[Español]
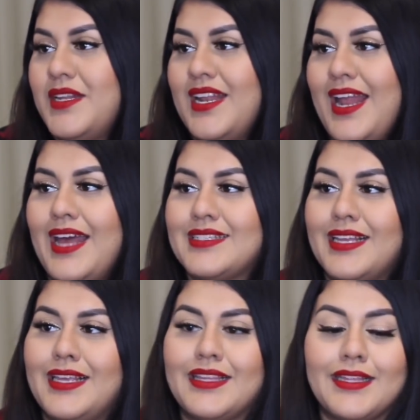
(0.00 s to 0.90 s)
Mírenla,
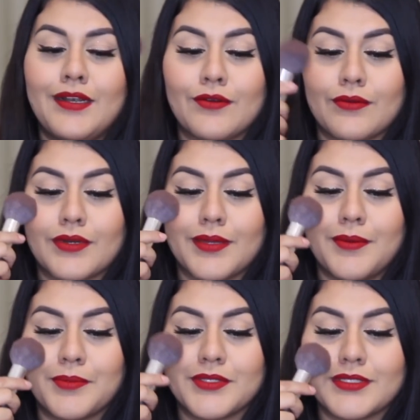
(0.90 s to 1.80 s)
hasta aquí tiene el rubor que
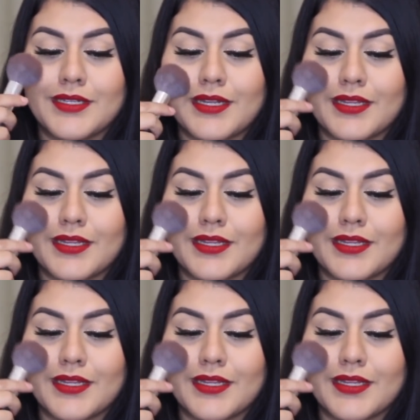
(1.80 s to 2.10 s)
me puse hace